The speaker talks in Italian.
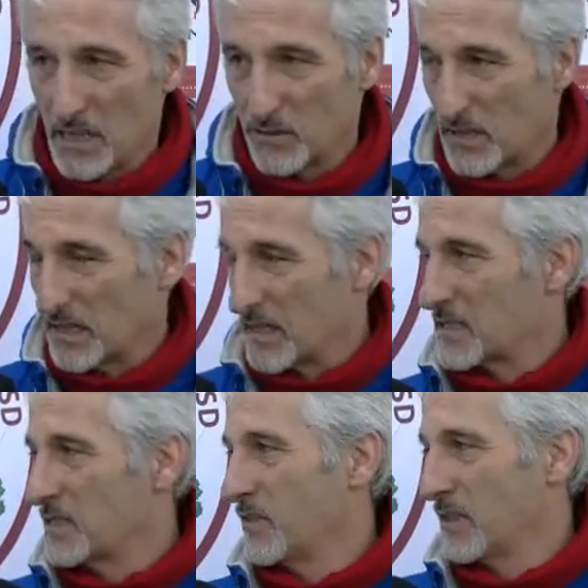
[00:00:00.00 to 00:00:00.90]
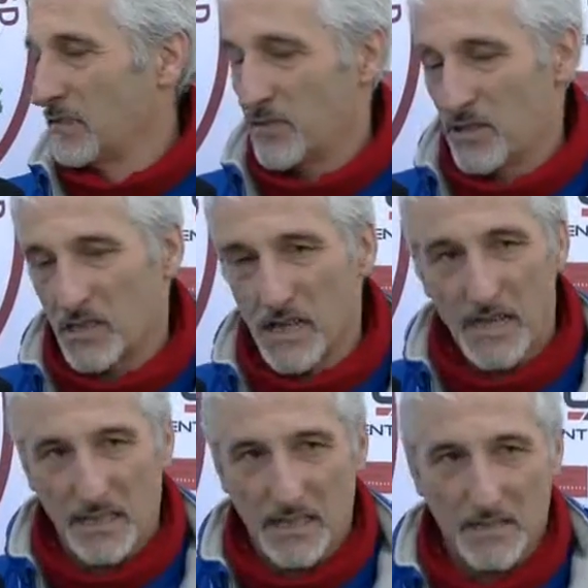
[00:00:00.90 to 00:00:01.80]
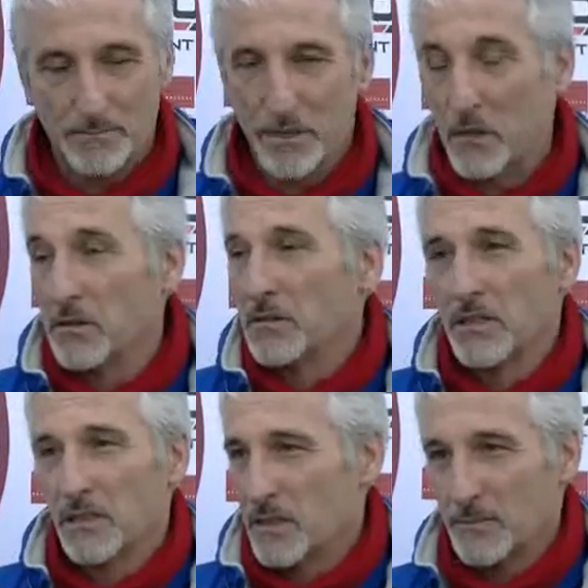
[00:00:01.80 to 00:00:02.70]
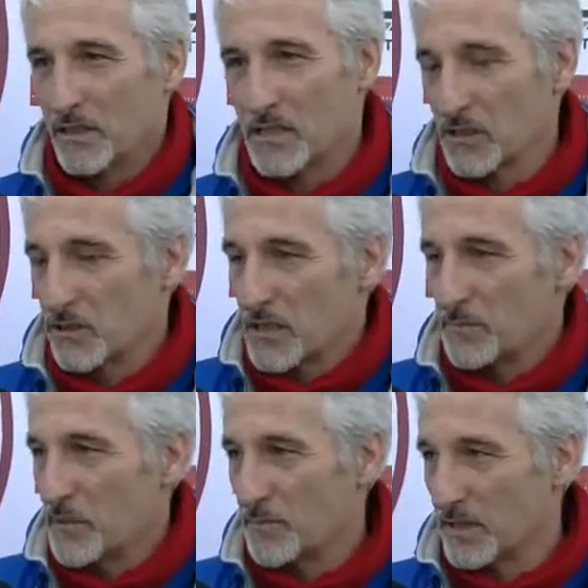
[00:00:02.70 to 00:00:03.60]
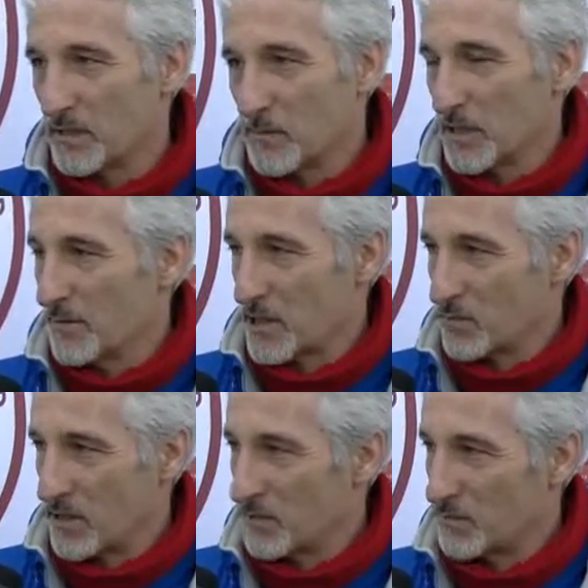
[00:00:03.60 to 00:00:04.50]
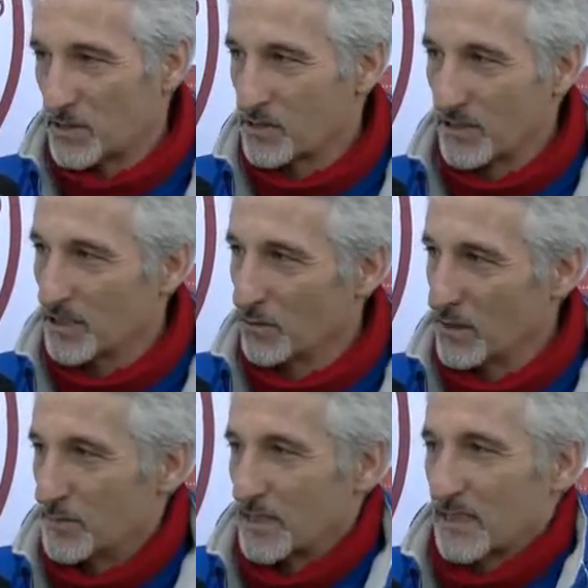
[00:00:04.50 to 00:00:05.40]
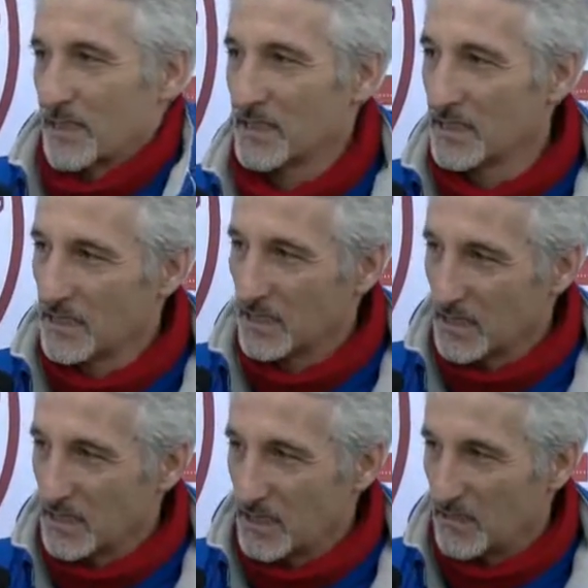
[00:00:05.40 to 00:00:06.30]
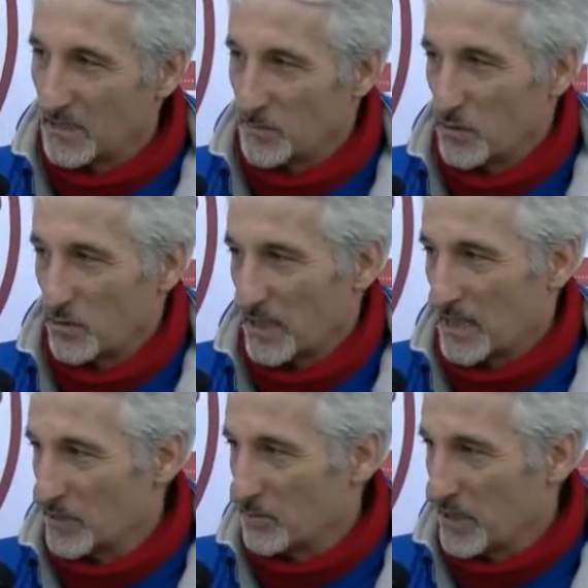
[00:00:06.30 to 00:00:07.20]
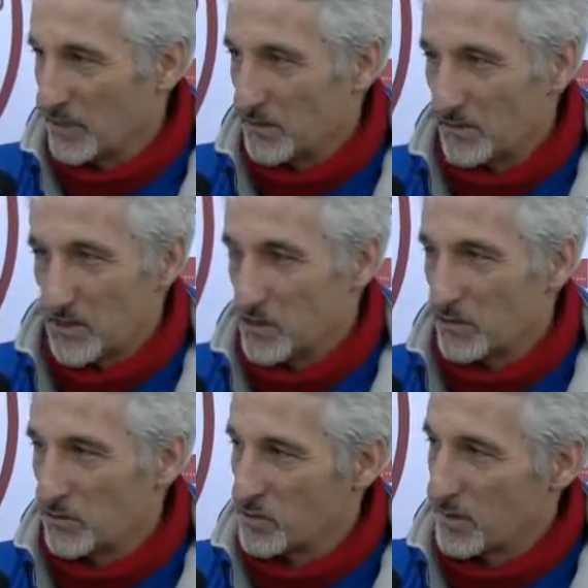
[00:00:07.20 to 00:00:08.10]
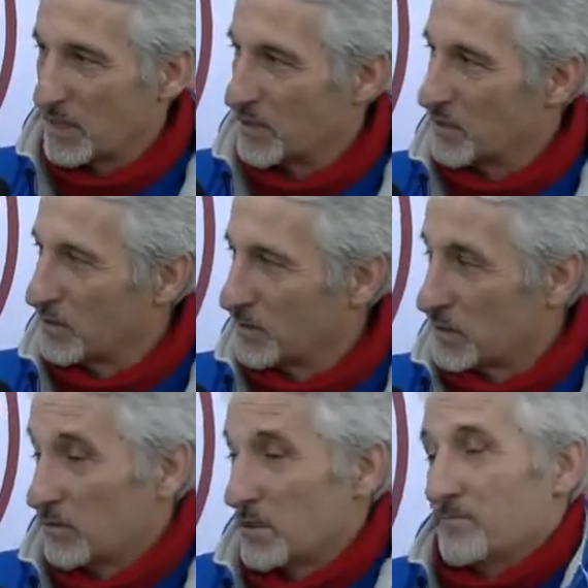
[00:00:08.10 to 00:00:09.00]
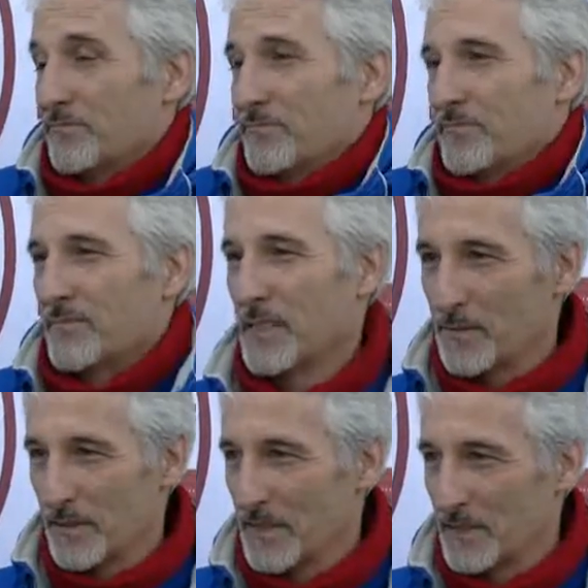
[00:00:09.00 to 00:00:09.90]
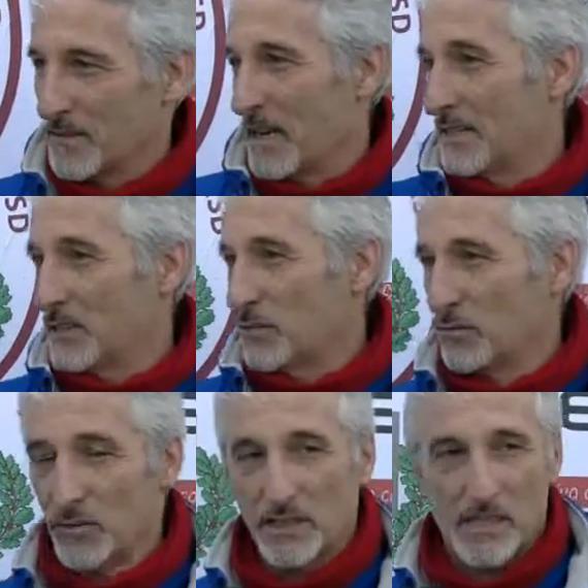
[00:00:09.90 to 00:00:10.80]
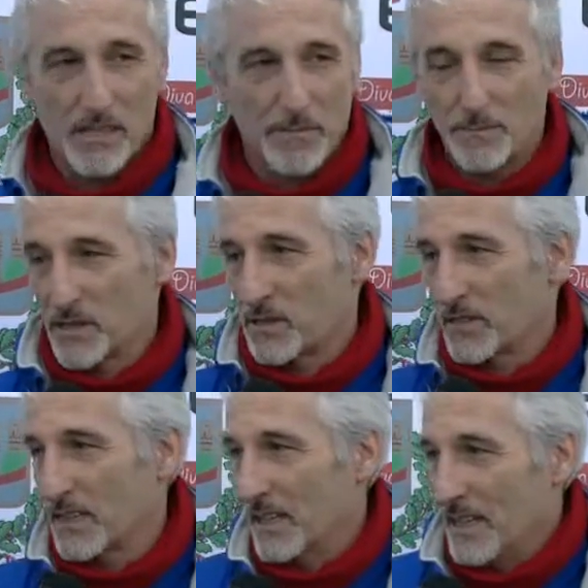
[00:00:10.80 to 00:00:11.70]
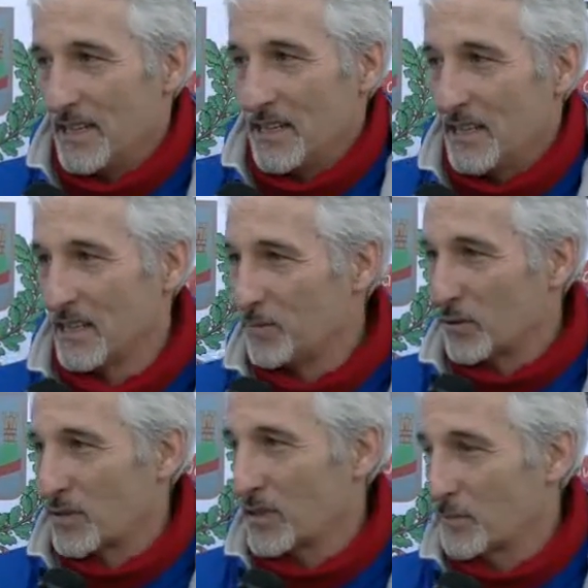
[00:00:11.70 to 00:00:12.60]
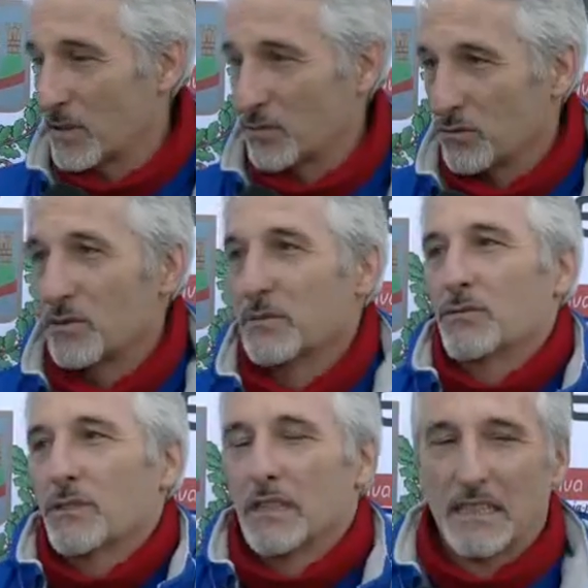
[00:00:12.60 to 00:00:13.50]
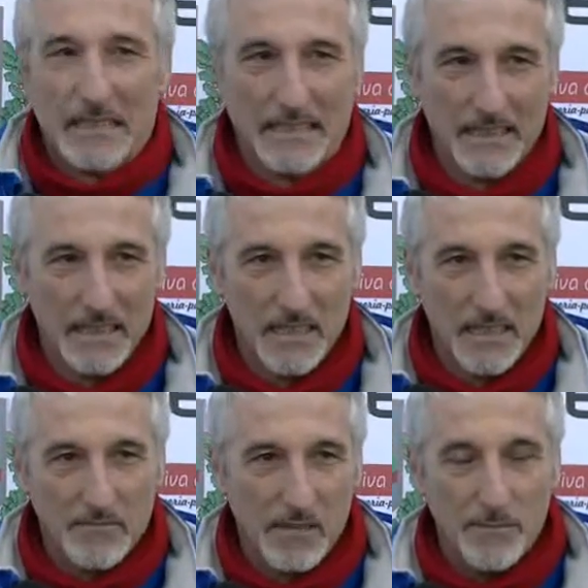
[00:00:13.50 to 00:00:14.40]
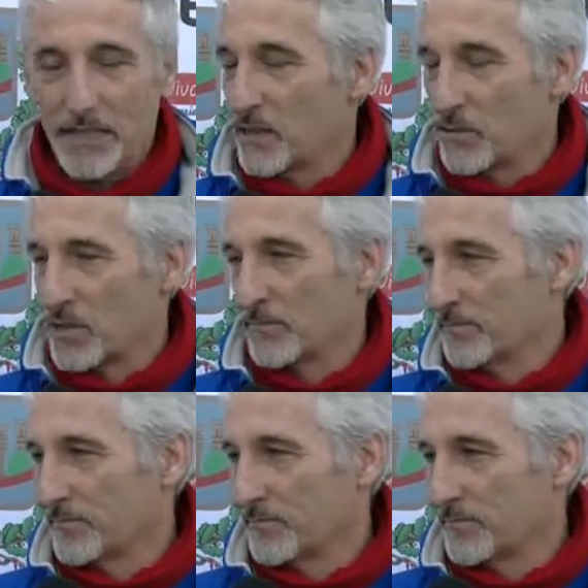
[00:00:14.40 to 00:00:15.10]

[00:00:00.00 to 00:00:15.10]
hanno una classifica deficitaria, però io ripeto, il secondo tempo in particolar modo la mia squadra non posso dire nulla perché abbiamo creato almeno 10-12 palle gol, per cui l'hai detto tu stessa, abbiamo preso tre legni a portiere battuto, per cui va bene così.